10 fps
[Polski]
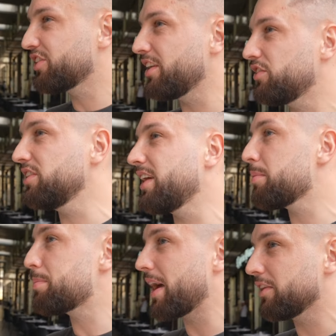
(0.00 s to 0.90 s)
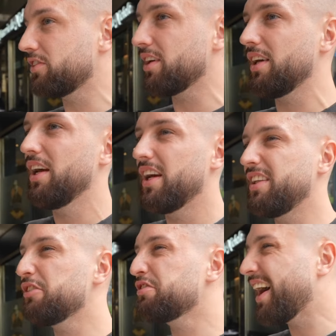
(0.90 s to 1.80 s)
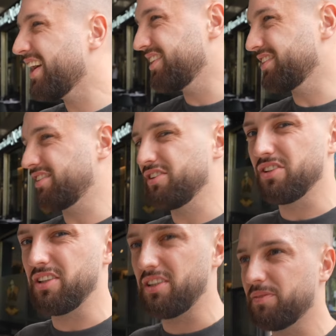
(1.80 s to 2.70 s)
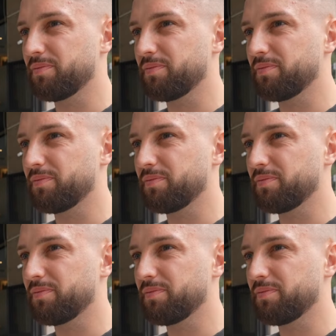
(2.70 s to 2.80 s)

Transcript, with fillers: rzeczy najbardziej niefajnych z Louis.